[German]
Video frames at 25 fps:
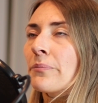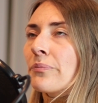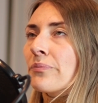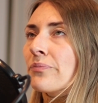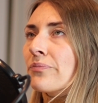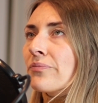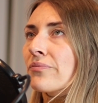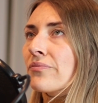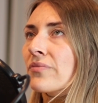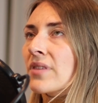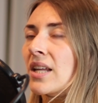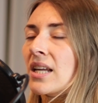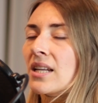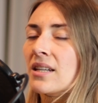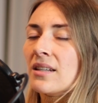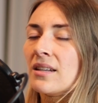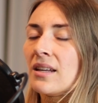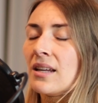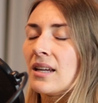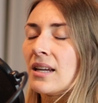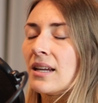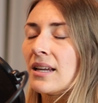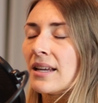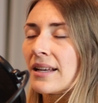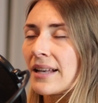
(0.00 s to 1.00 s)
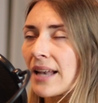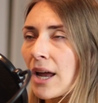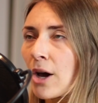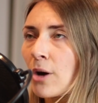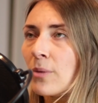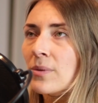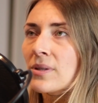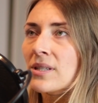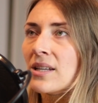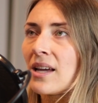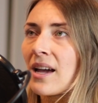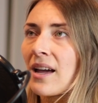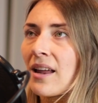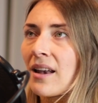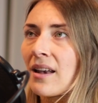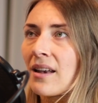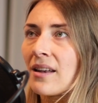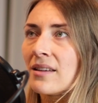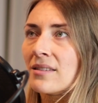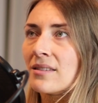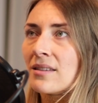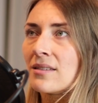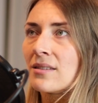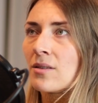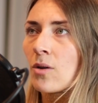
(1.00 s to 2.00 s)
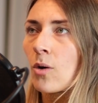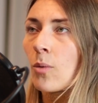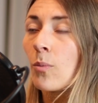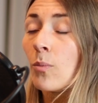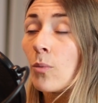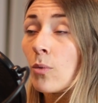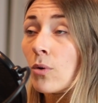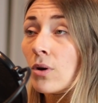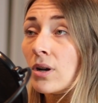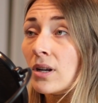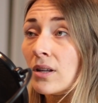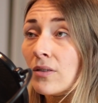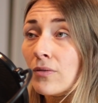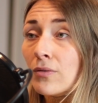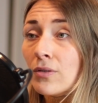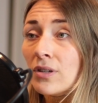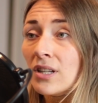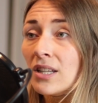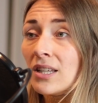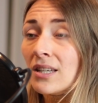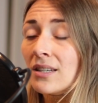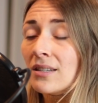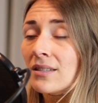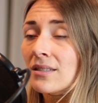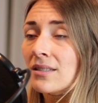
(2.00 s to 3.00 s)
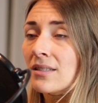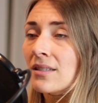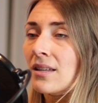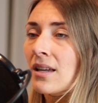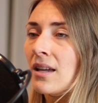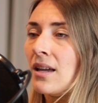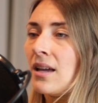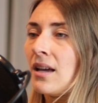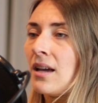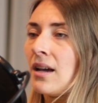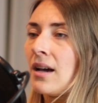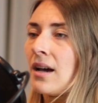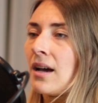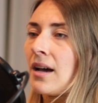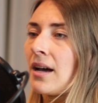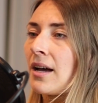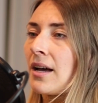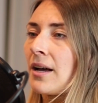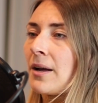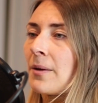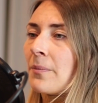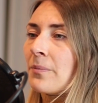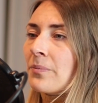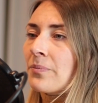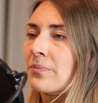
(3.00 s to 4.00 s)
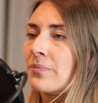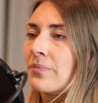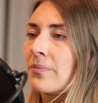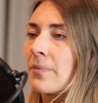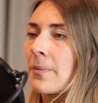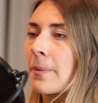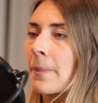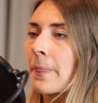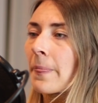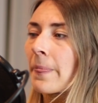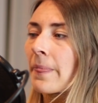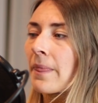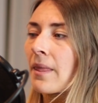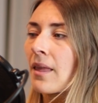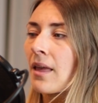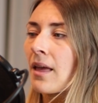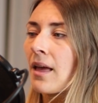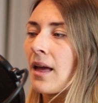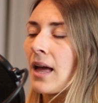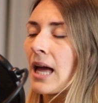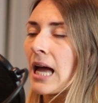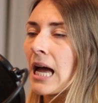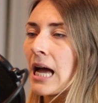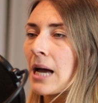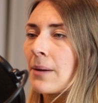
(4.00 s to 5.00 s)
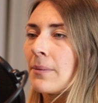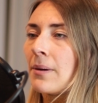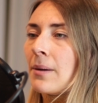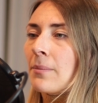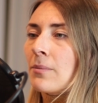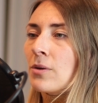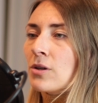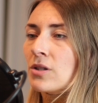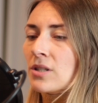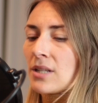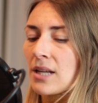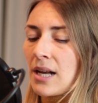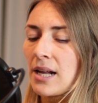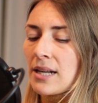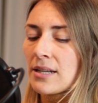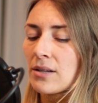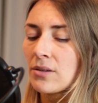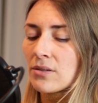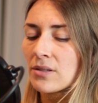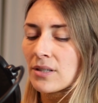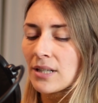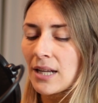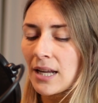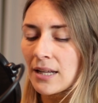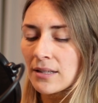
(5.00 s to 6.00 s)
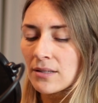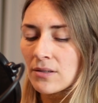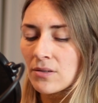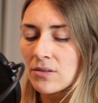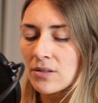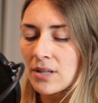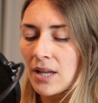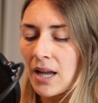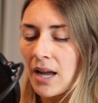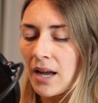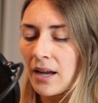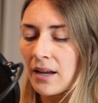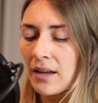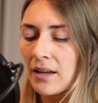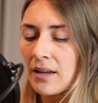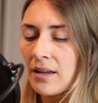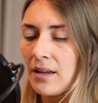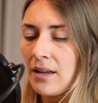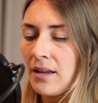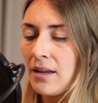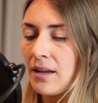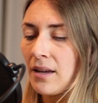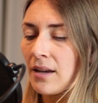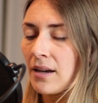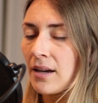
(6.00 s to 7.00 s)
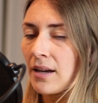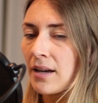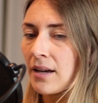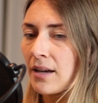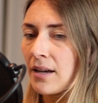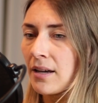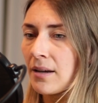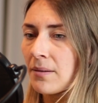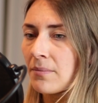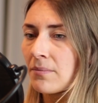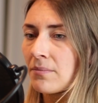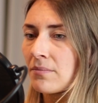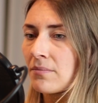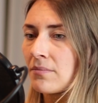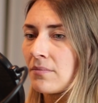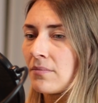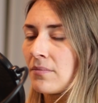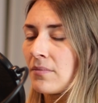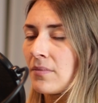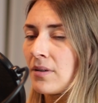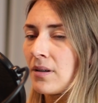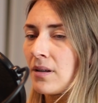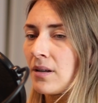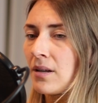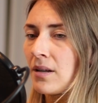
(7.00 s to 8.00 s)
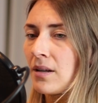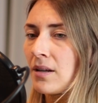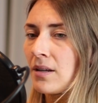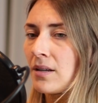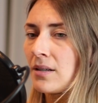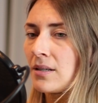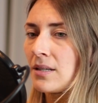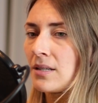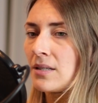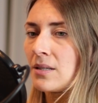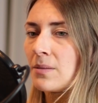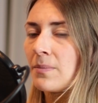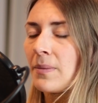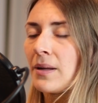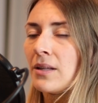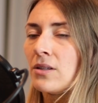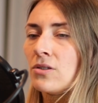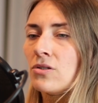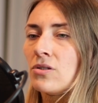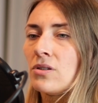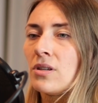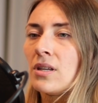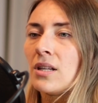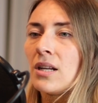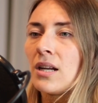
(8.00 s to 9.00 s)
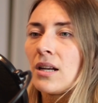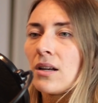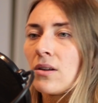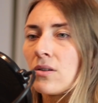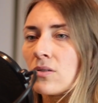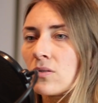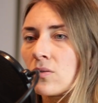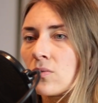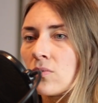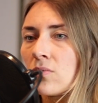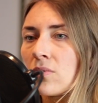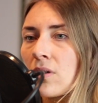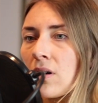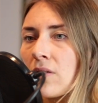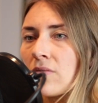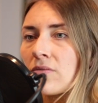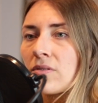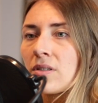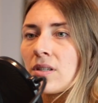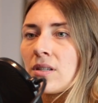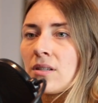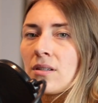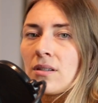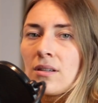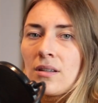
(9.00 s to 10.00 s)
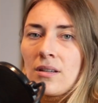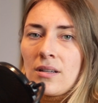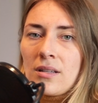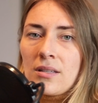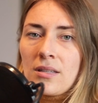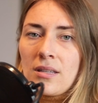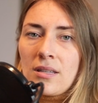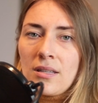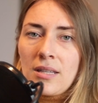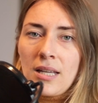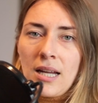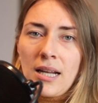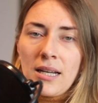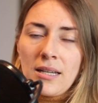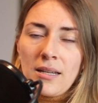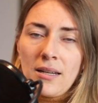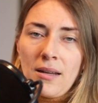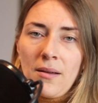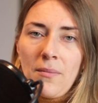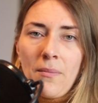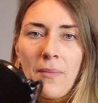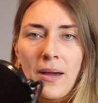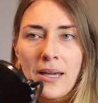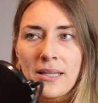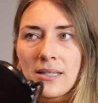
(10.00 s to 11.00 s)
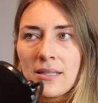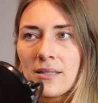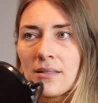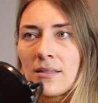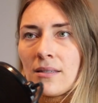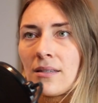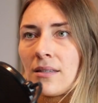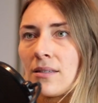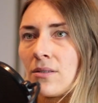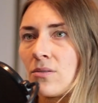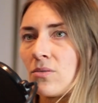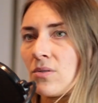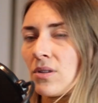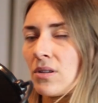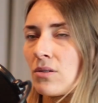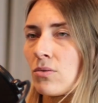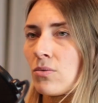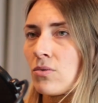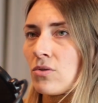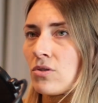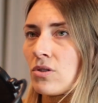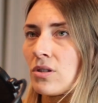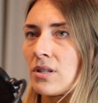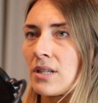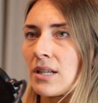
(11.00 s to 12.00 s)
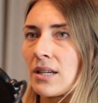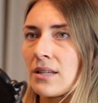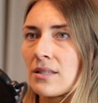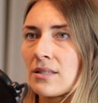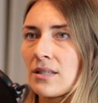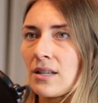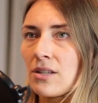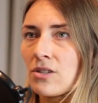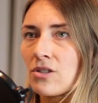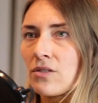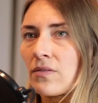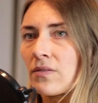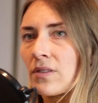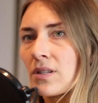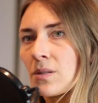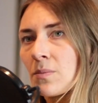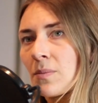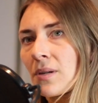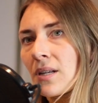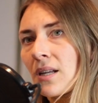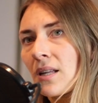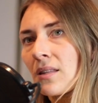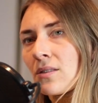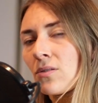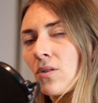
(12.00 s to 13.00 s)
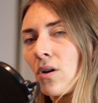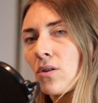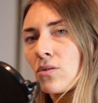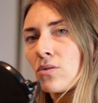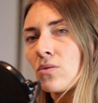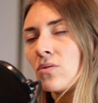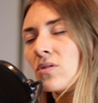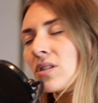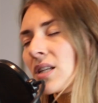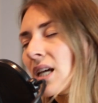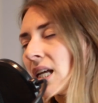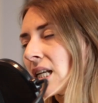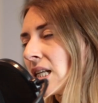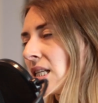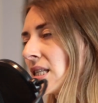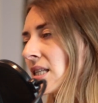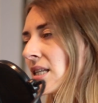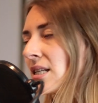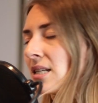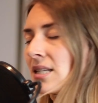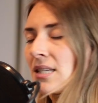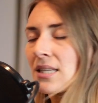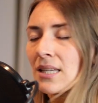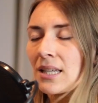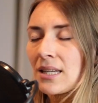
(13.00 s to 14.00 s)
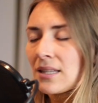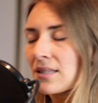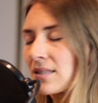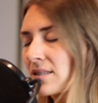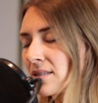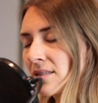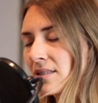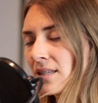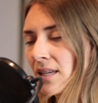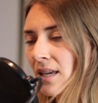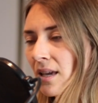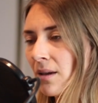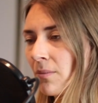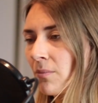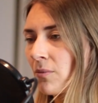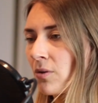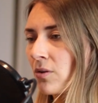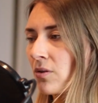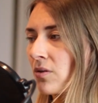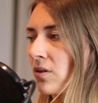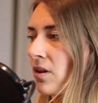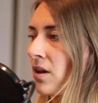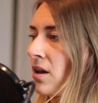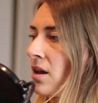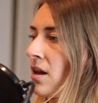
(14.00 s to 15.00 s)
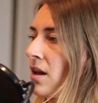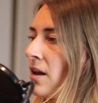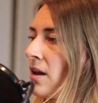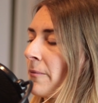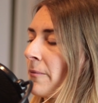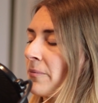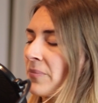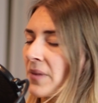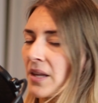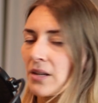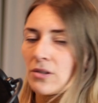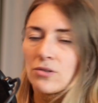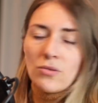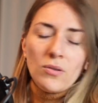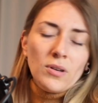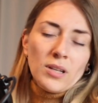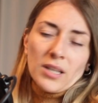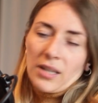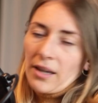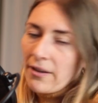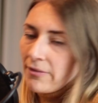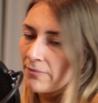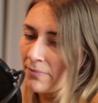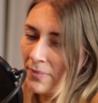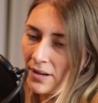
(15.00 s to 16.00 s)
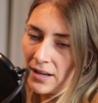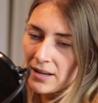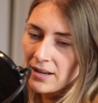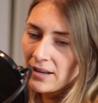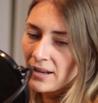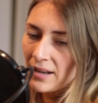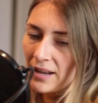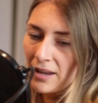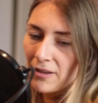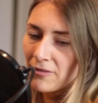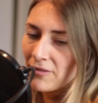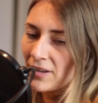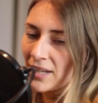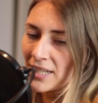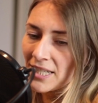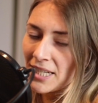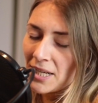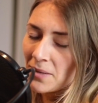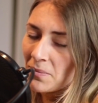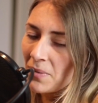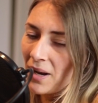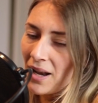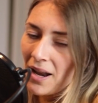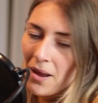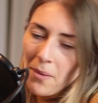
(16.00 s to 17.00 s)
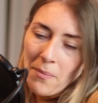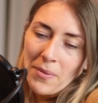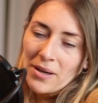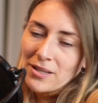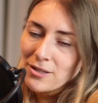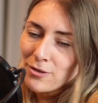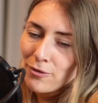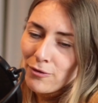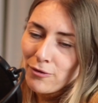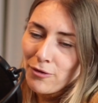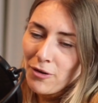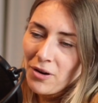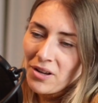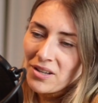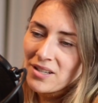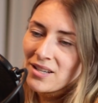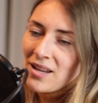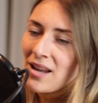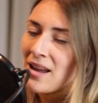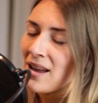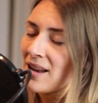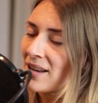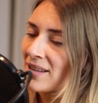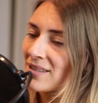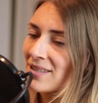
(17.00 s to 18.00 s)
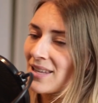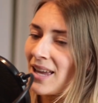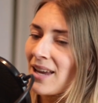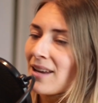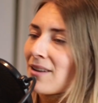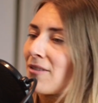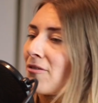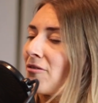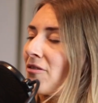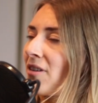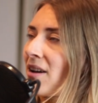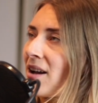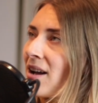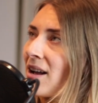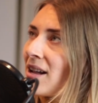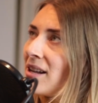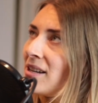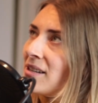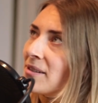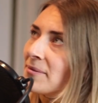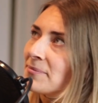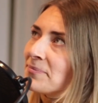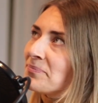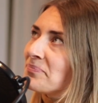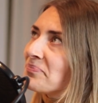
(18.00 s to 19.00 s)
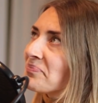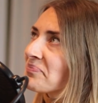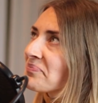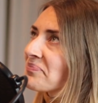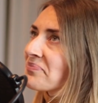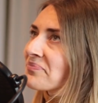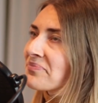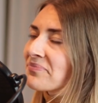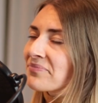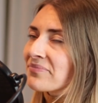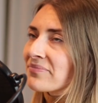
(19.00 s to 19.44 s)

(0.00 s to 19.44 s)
mm, dann glaube ich daran, dass das auch möglich für dich ist. Ähm, aber möchte halt auch dazu sagen, ähm, diese Menschen, die dann auch so drauf sind, das ist halt meistens nicht so der Durchschnitt der Gesellschaft, dass man dann so auch so drin ist in diesen ganzen Themen. Und natürlich reflektiert man immer sofort das eigene Verhalten